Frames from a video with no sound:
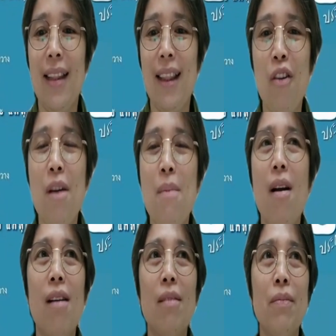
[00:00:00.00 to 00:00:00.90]
เราก็บอก
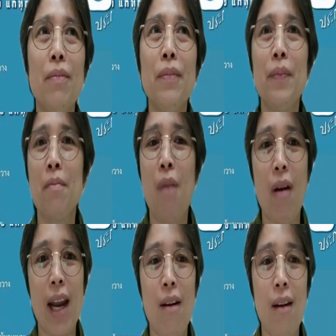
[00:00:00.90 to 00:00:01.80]
เขาอบอก
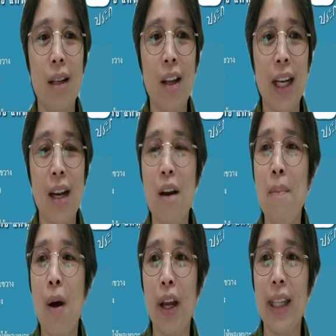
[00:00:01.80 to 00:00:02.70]
แล้ว แล้วตอนนั้นเราก็
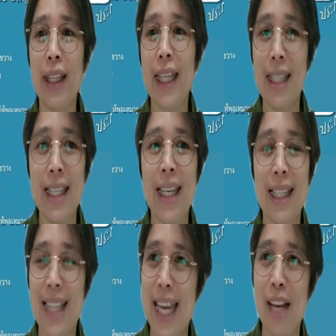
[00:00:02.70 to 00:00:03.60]
ปล่อย แต่จริงๆ
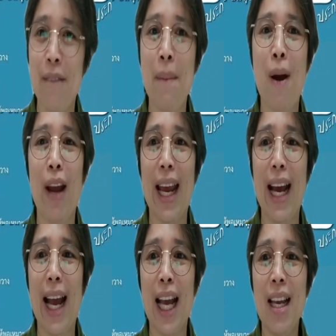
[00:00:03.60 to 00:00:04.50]
อ่ะใจยังไม่ปล่อยนะ
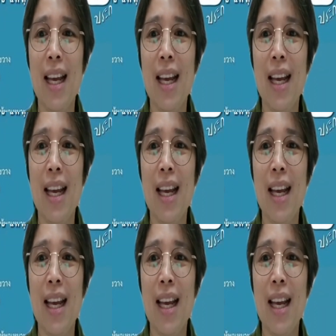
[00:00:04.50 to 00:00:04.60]
คะ